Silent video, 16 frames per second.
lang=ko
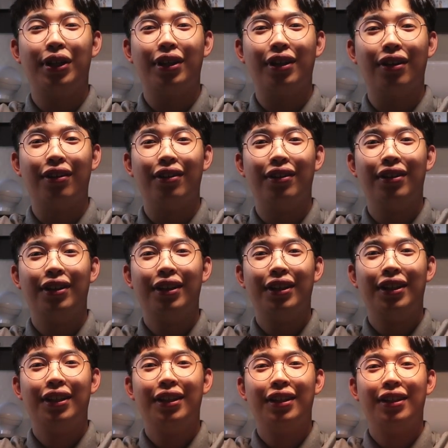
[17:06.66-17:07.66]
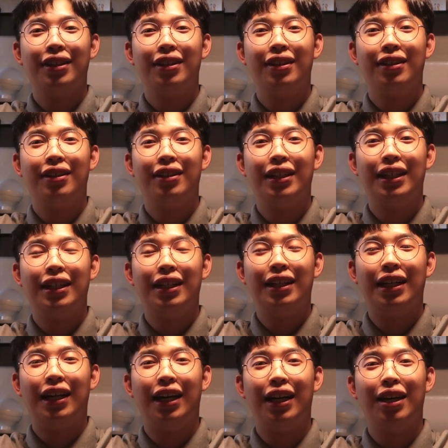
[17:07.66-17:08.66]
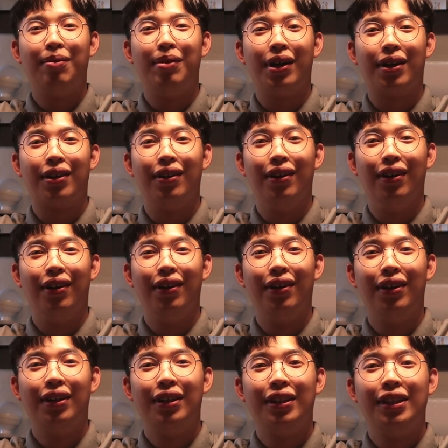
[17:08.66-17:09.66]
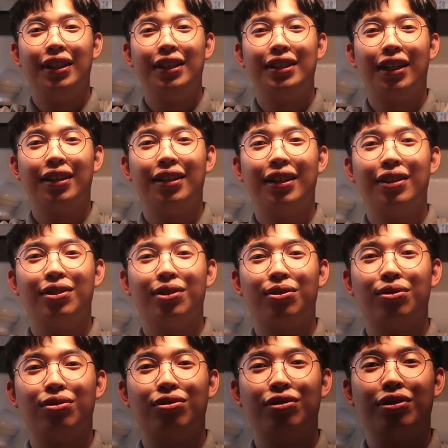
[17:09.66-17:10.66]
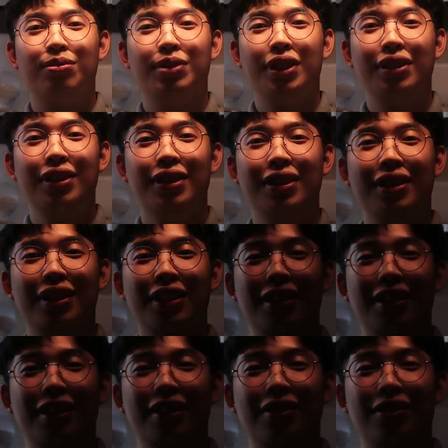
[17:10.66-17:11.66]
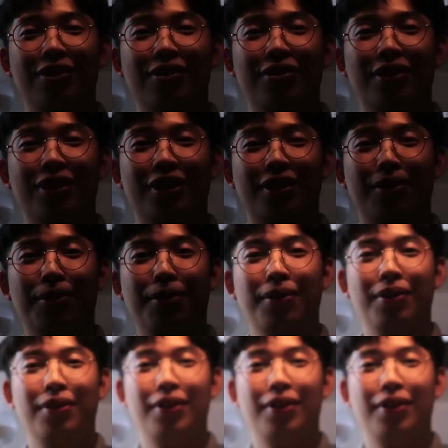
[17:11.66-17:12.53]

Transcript: 바뀌어요 아예 바뀌어요 이 상태에서 또 누르면 어두워지고